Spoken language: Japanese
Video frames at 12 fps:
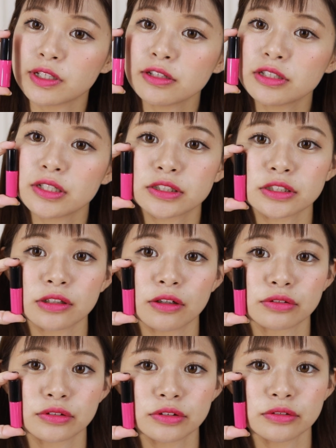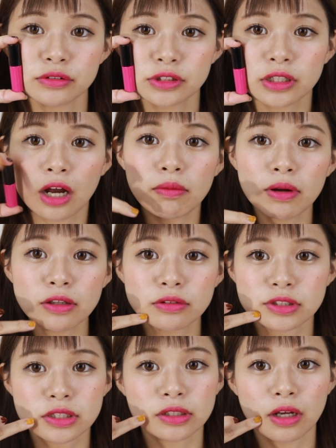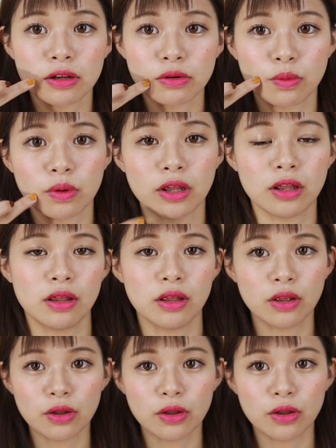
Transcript: 全然違う普通に可愛く使えるこれ